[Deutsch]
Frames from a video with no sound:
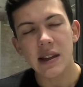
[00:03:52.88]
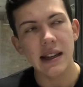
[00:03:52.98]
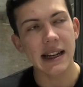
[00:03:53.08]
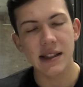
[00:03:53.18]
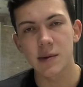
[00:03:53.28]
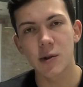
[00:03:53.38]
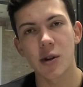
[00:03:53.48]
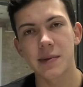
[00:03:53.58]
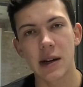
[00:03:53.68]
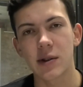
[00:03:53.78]
dann kannst du im Grunde
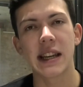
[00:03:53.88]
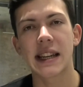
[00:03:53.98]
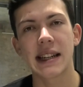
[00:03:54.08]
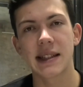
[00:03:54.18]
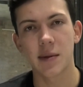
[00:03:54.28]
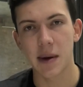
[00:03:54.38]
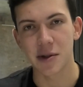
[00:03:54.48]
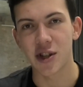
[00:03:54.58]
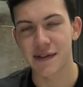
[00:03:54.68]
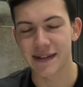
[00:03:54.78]
genommen sagen, okay, ich kann jetzt von meinem
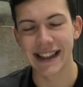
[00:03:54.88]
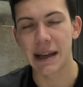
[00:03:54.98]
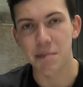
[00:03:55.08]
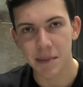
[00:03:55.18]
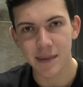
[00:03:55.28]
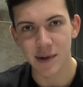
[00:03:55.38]
Geschäft leben.